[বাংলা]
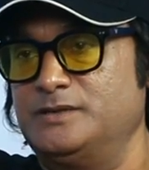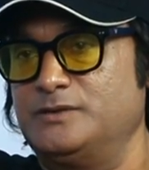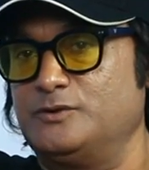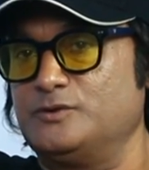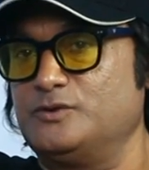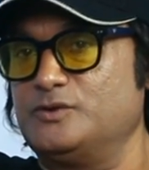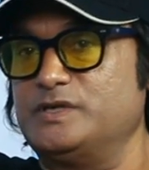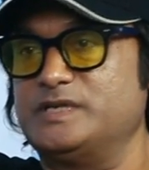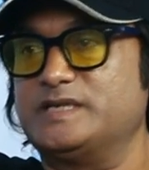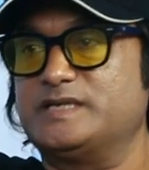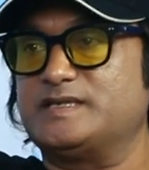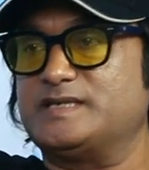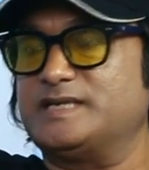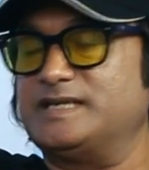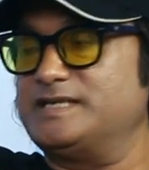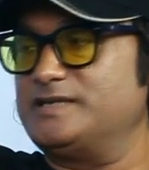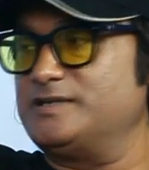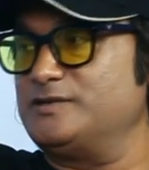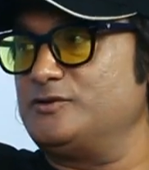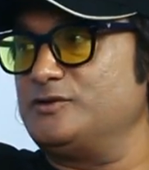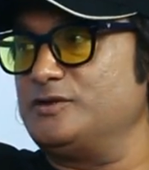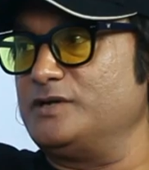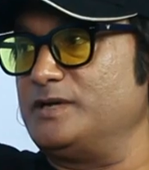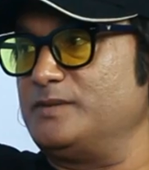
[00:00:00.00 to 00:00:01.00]
কত
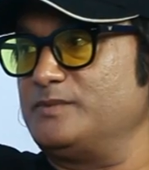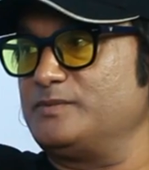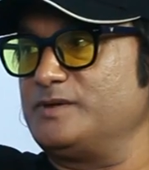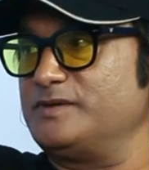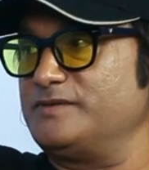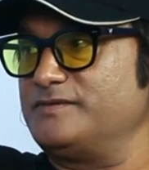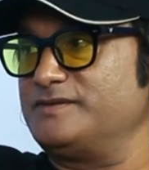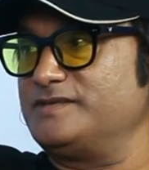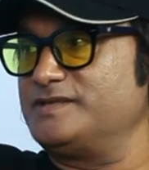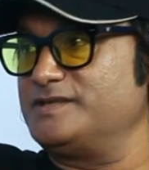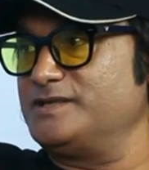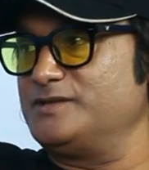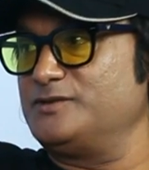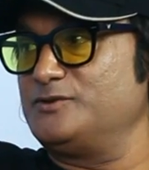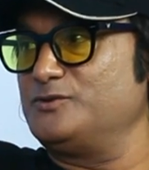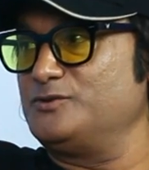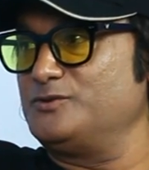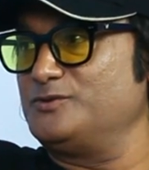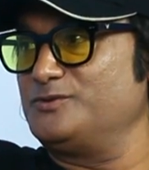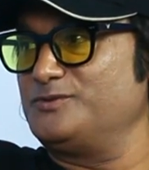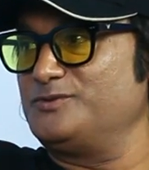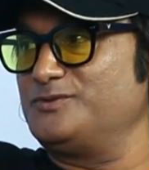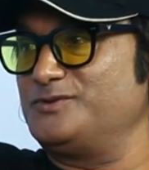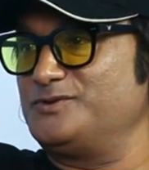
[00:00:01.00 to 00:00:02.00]
এক্সাইটেড হয়ে আমরা যেহেতু
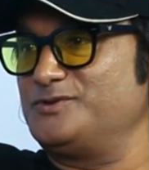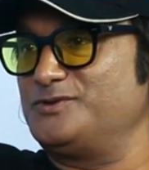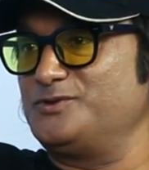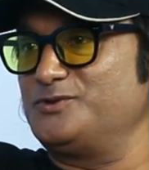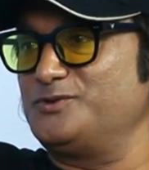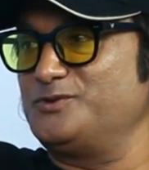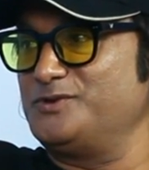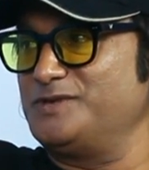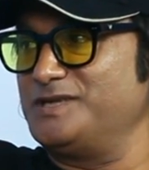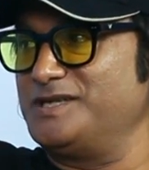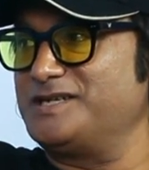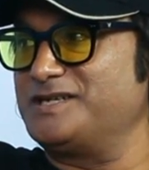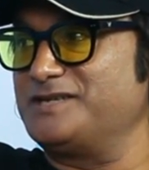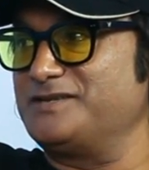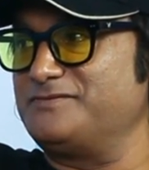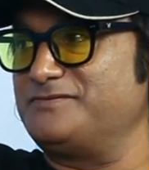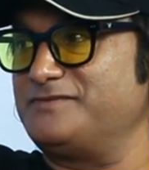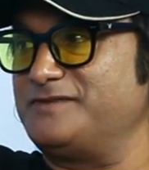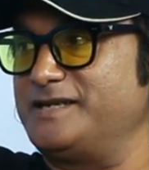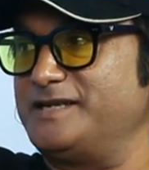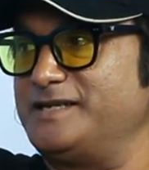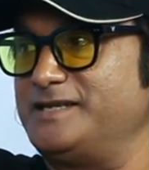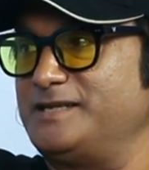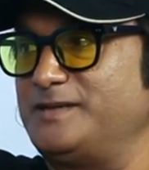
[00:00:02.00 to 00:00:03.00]
শুরুর দিককার
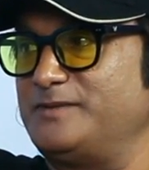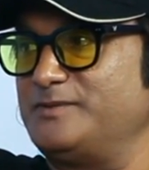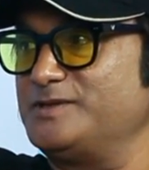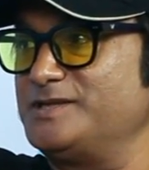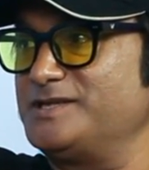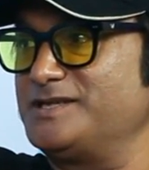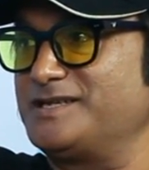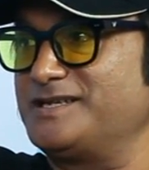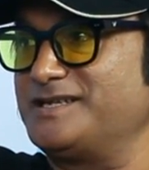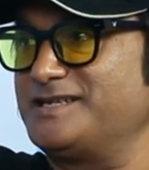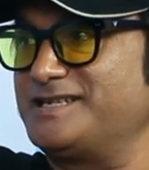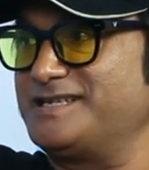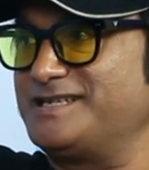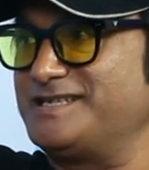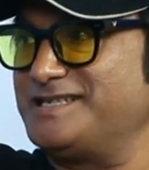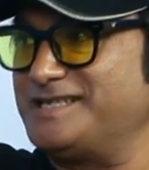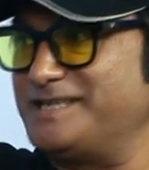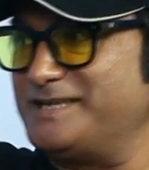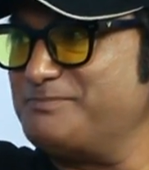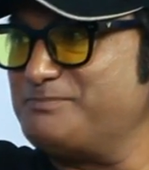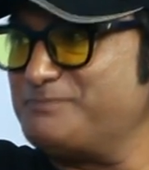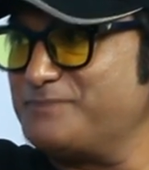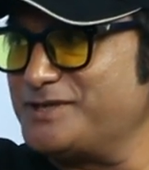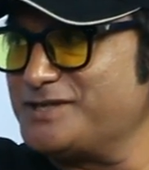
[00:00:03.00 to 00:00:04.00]
ফ্রেন্ড আমাদেরকে
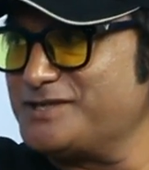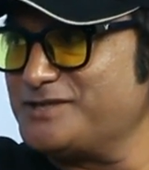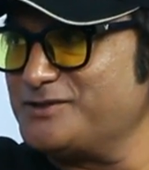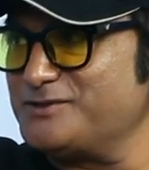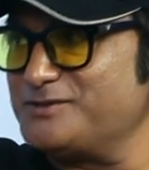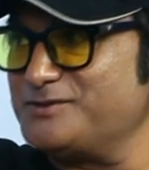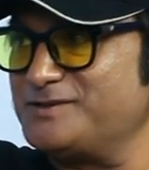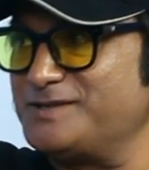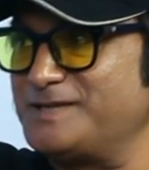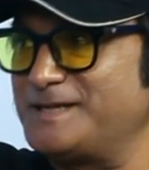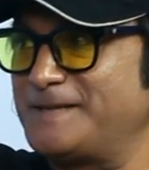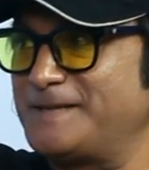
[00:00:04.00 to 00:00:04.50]
টেপ পাঠালো